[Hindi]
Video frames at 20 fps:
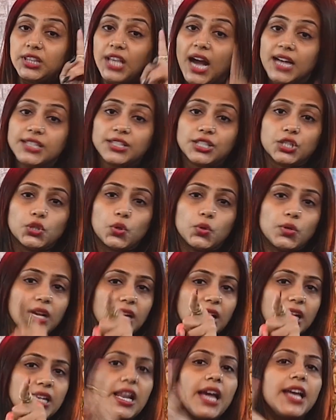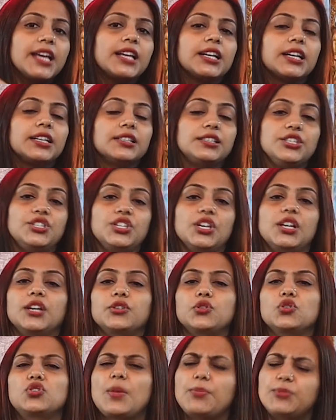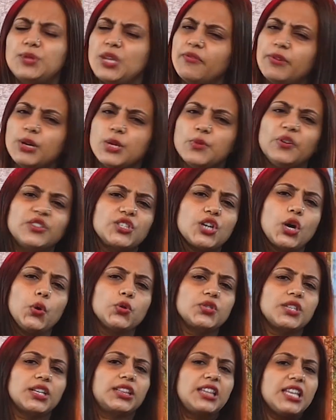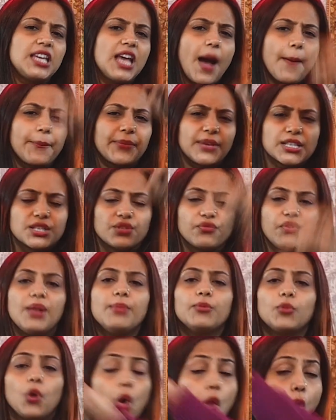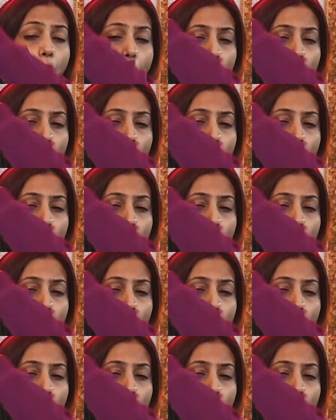ध्यान से सुनिएगा लाइक कर दीजिएगा जो सबसे बड़ी वजह हो सकती है आपके इस फिल्म को